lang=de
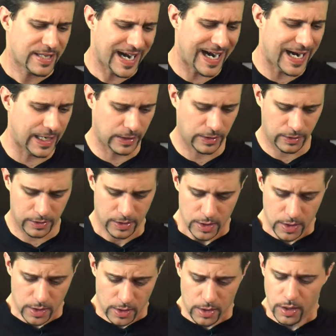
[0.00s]
Tagen.
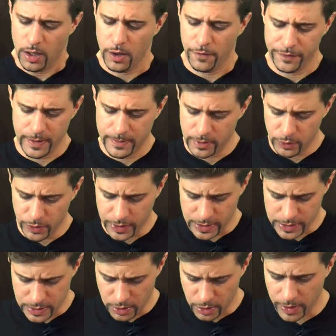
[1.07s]
Aufnehmen durch
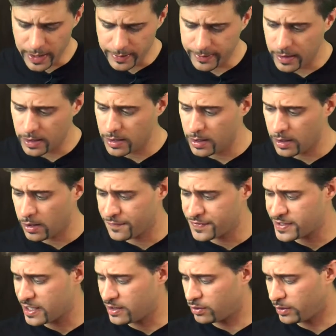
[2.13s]
es heute, auf
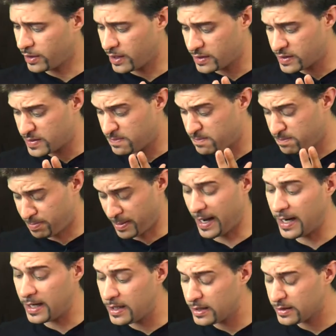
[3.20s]
Sendung geht's
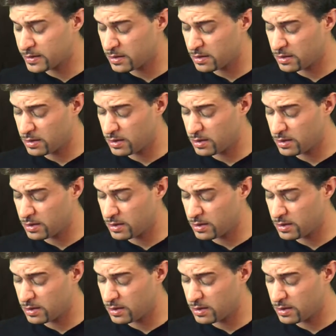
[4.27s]
bald.